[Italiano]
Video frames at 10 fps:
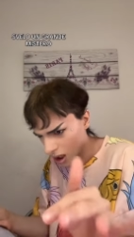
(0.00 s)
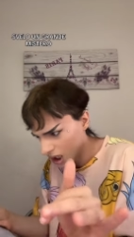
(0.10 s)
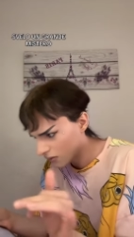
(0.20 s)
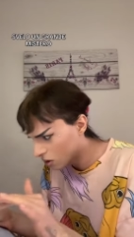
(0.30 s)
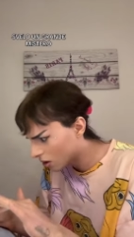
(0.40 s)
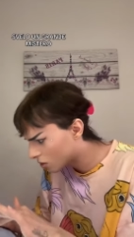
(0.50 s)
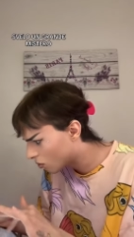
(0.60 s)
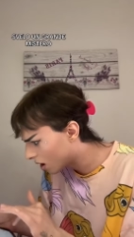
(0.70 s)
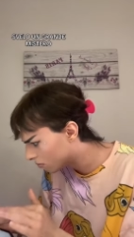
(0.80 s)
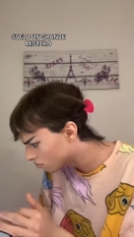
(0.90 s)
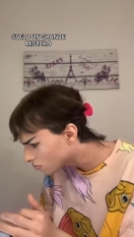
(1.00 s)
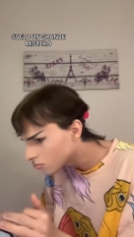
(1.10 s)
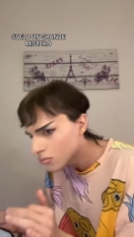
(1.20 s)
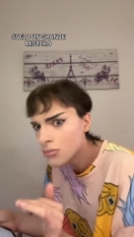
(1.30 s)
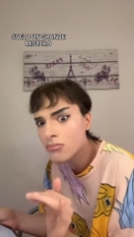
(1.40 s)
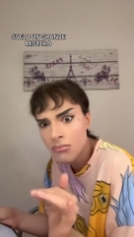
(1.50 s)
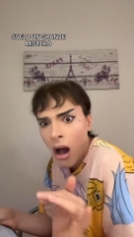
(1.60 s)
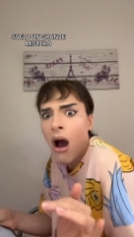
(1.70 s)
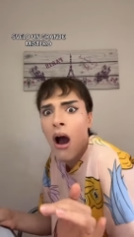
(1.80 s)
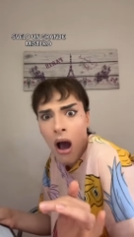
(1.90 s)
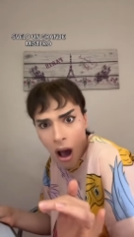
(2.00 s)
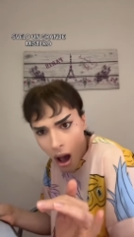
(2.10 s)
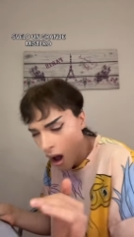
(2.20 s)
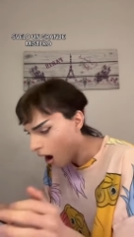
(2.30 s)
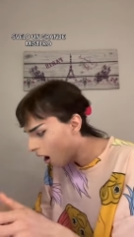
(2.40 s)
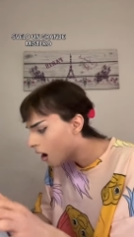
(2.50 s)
e divento una suora. La